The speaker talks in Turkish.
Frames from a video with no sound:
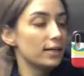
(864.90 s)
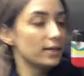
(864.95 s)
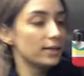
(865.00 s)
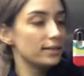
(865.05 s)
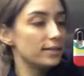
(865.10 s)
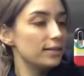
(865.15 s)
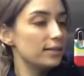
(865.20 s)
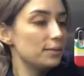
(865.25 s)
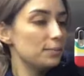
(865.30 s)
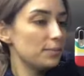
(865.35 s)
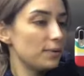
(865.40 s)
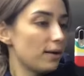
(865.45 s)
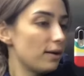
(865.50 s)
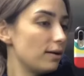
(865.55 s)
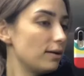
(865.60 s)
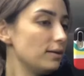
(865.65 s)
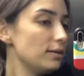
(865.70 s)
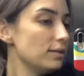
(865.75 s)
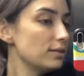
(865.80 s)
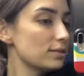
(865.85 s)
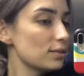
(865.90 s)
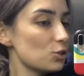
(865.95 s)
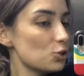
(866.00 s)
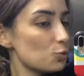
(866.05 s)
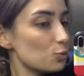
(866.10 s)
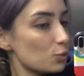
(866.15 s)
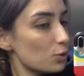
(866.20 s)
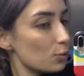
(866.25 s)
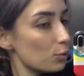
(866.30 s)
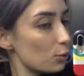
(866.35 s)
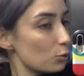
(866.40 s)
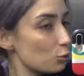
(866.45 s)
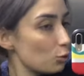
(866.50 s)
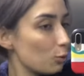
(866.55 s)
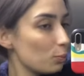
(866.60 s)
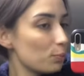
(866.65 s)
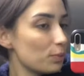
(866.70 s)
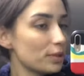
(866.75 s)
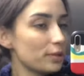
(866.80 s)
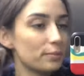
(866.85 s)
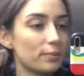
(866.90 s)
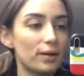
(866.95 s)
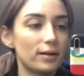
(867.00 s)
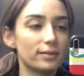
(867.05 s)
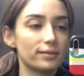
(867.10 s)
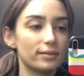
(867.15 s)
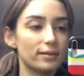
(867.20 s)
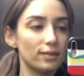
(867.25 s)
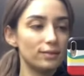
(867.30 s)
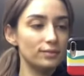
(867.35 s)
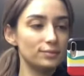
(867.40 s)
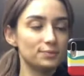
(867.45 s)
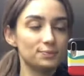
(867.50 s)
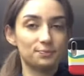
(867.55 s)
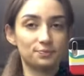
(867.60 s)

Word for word: Gidelim ya. Saçımı da böyle topladım alttan.